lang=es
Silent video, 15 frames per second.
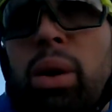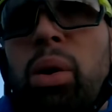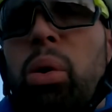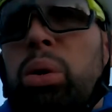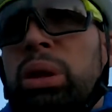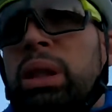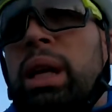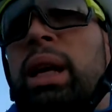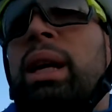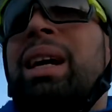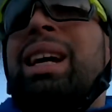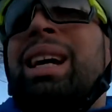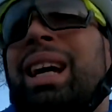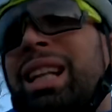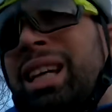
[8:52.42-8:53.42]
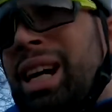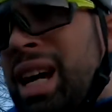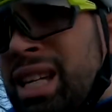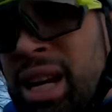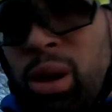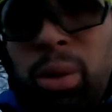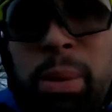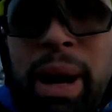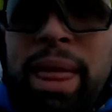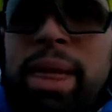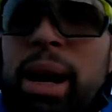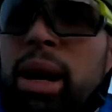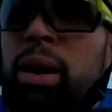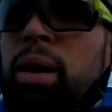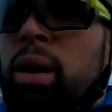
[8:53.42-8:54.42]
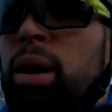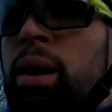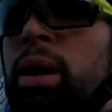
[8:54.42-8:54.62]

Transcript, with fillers: lo que os guste. Que tengáis salud para hacerlo,